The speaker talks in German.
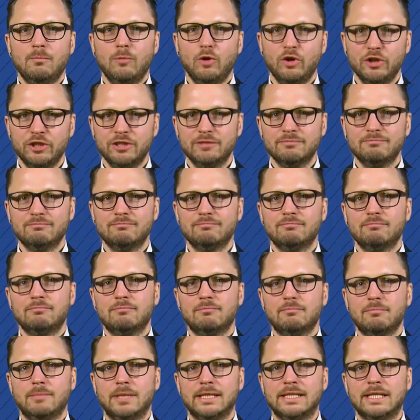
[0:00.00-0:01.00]
Moin,
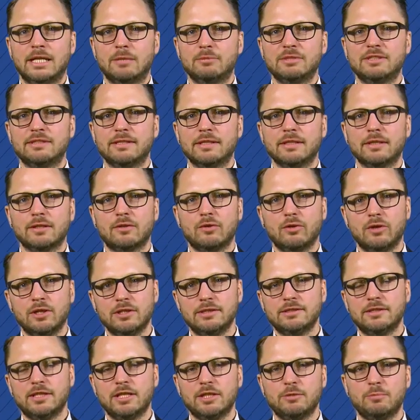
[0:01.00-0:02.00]
mein Name ist Erik
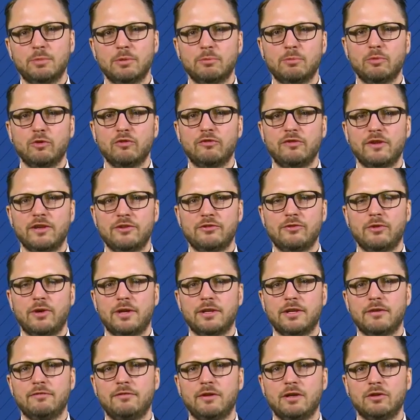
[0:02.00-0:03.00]
Horster, ich bin Professor
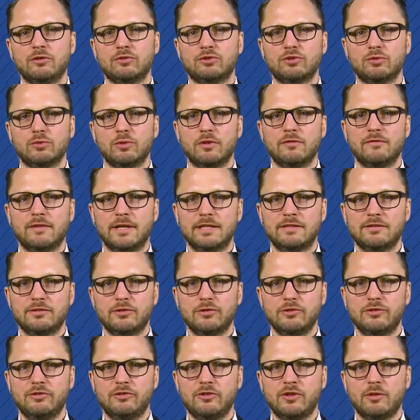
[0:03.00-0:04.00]
an der Fachhochschule
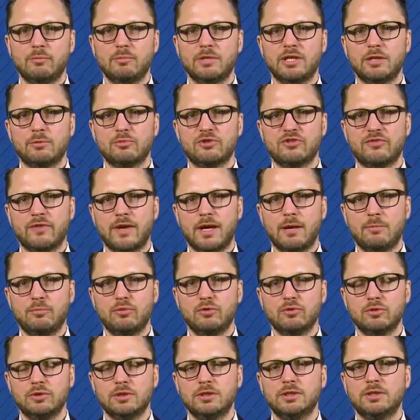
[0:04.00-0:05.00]
Westküste mit dem
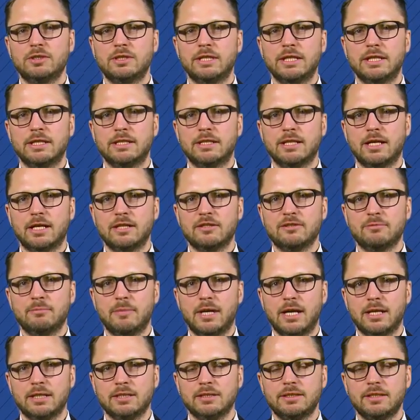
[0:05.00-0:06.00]
Schwerpunkt Digitales
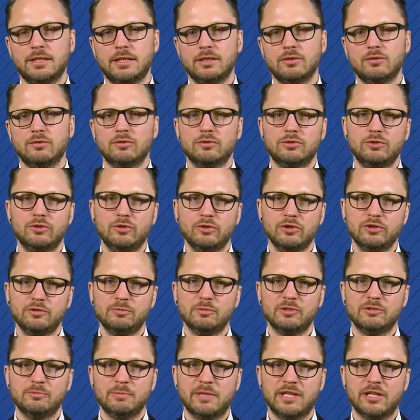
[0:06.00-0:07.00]
Marketing und
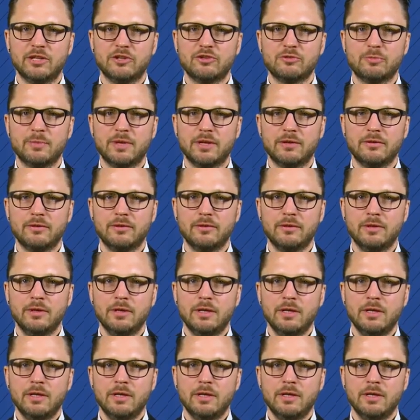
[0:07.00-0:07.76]
Tourismusmanagement.